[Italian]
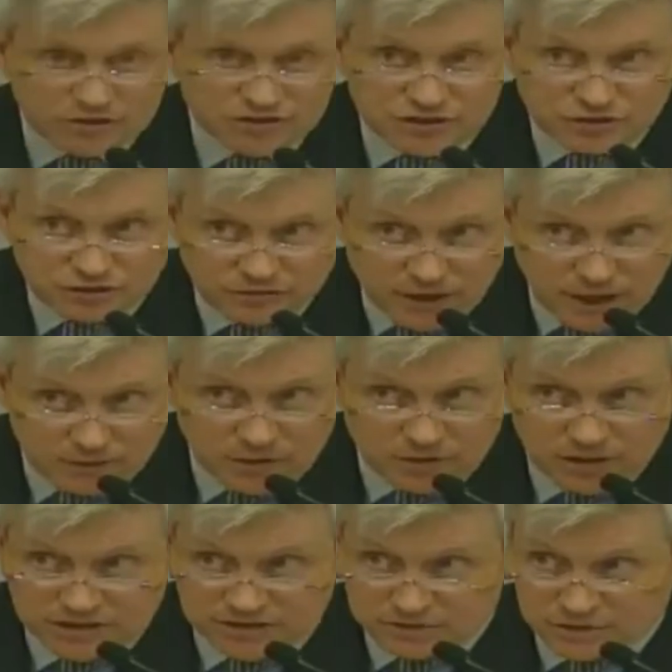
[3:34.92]
ci troviamo in
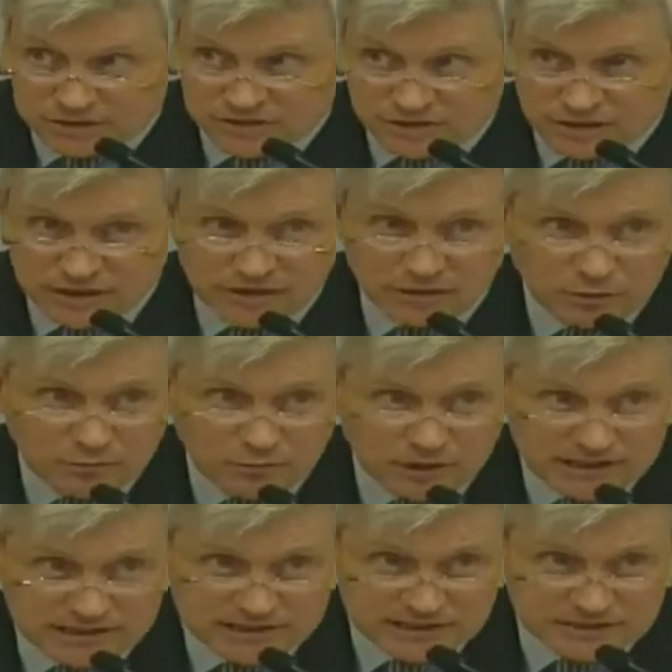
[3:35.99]
una situazione di
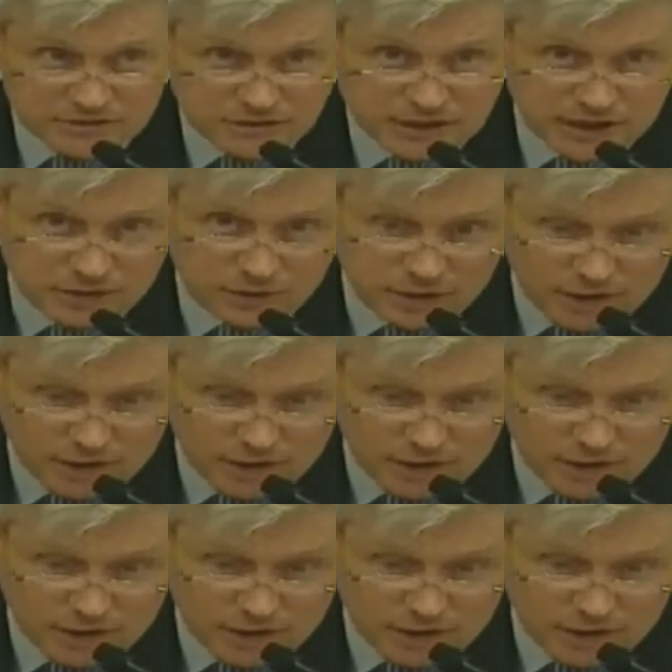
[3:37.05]
globalizzazione ancora